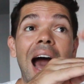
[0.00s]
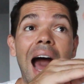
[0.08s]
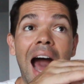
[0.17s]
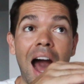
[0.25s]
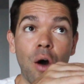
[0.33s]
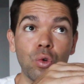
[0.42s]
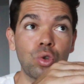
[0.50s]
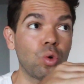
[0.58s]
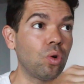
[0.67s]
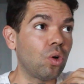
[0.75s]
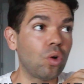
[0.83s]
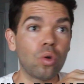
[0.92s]

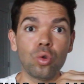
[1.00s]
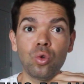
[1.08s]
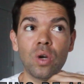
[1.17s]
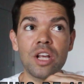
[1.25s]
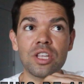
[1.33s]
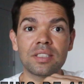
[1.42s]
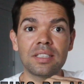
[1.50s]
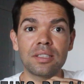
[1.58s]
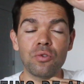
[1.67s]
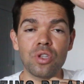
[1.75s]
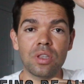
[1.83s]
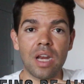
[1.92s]
alto durante a
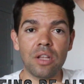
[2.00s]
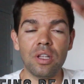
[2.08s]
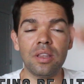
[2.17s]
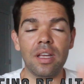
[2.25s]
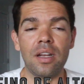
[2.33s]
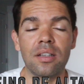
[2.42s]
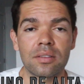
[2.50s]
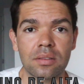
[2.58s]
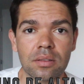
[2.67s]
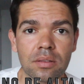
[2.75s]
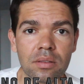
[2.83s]
sessão de treino inteira.